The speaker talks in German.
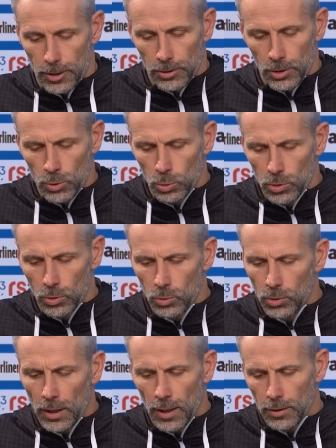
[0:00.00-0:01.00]
nicht gut
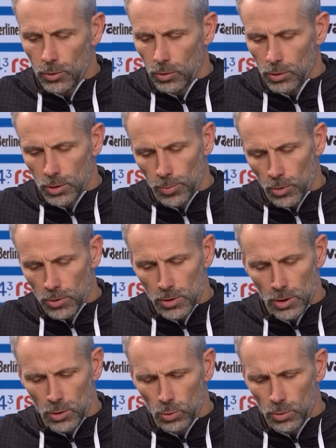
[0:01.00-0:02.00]
genug nachgerückt, die Box
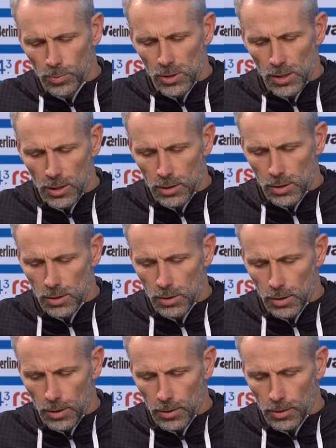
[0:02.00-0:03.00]
nicht gut besetzt,
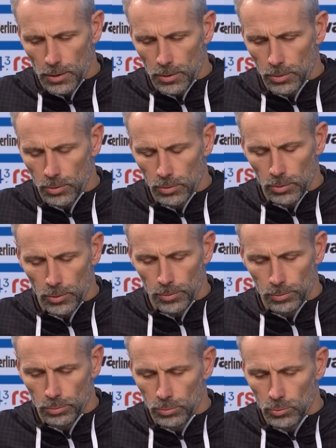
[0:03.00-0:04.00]

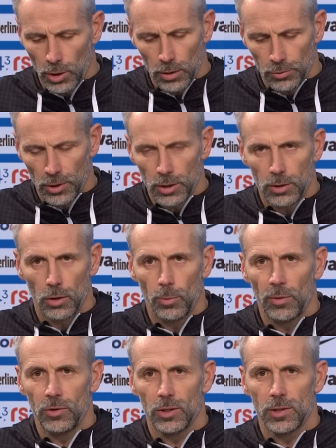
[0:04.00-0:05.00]
ähm, ja, vielleicht auch
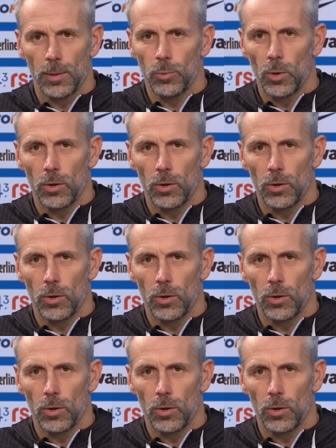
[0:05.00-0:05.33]
nochmal wieder Tempo